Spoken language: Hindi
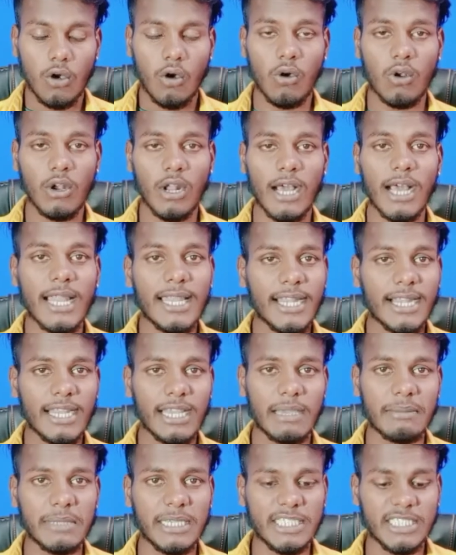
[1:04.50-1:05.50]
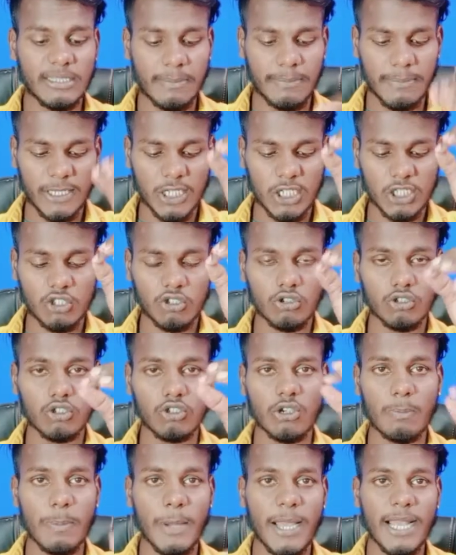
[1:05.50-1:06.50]
और ऑलरेडी हम इस एप्लीकेशन को
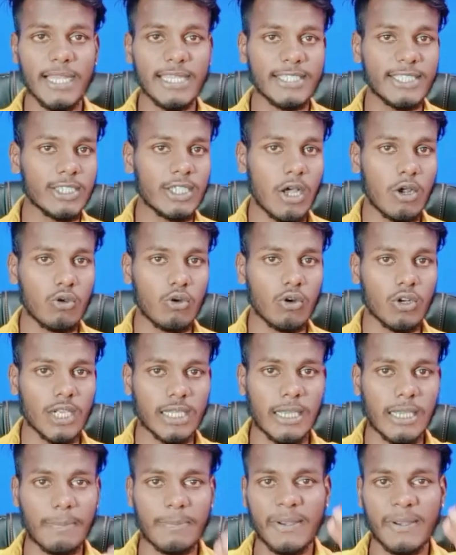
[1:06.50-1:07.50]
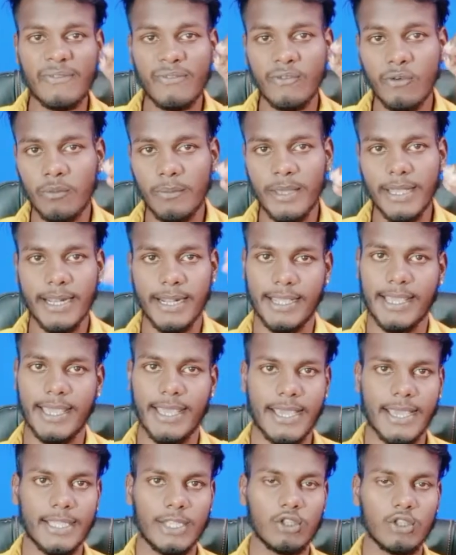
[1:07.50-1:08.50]
जो कि पहले से डाउनलोड करके अपने फ़ोन में
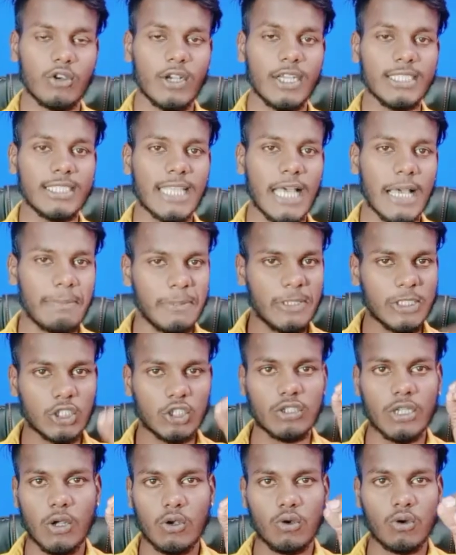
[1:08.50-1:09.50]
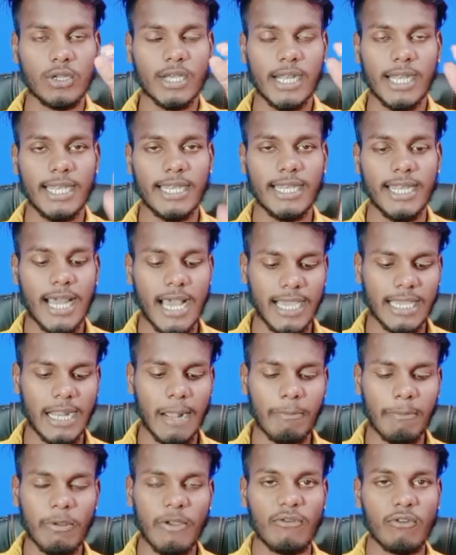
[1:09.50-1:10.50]
रखे हैं तो गैस आप भी इसको डाउनलोड कर लेना अगर
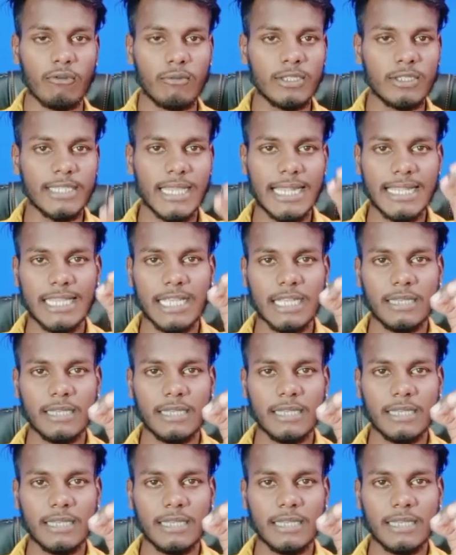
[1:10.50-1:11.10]
आपके फ़ोन में चार्जिंग